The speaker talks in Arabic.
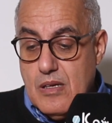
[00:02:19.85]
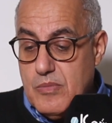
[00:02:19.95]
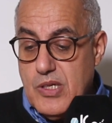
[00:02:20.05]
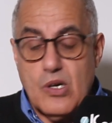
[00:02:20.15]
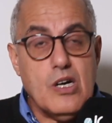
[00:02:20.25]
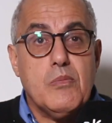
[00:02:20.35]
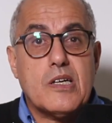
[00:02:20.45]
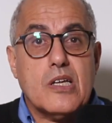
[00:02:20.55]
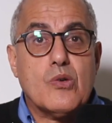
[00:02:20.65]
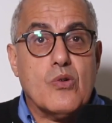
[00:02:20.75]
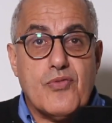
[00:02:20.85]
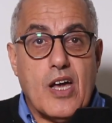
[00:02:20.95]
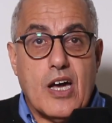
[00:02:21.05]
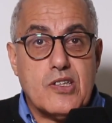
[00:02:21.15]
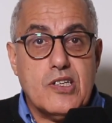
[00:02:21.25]
100 غابه كتدخل في
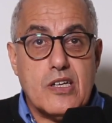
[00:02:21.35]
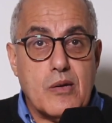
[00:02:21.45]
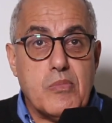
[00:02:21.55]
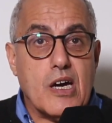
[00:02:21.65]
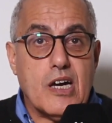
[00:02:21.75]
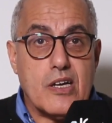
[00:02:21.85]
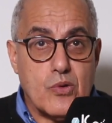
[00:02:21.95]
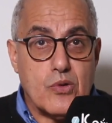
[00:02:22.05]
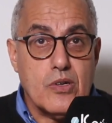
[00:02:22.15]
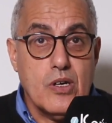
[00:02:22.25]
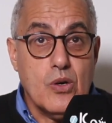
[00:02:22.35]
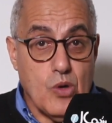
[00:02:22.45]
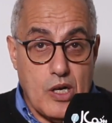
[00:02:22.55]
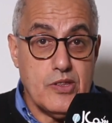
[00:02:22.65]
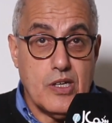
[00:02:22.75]
الارض ديالنا بلا قانون
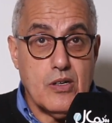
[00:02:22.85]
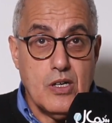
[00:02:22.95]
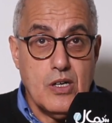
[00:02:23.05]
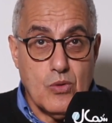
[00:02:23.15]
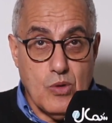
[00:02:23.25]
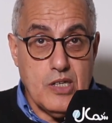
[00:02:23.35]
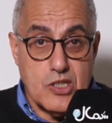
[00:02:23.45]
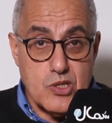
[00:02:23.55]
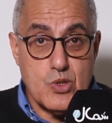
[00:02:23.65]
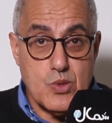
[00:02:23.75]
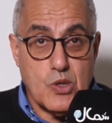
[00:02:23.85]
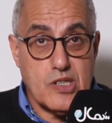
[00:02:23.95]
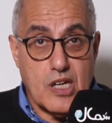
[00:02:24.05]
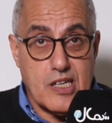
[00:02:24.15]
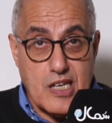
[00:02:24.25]
وعندنا واحد ان جوجمون
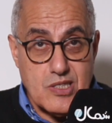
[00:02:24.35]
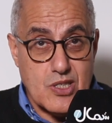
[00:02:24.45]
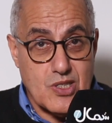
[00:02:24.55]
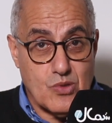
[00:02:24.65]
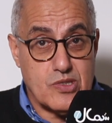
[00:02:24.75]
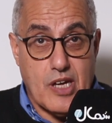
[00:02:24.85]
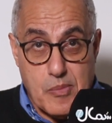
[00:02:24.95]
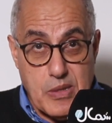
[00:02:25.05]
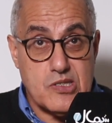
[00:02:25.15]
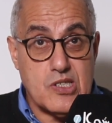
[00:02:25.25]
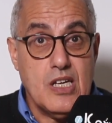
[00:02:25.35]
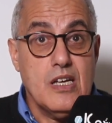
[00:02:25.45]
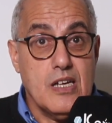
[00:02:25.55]
ديال لاكاساسيون ديال الرباط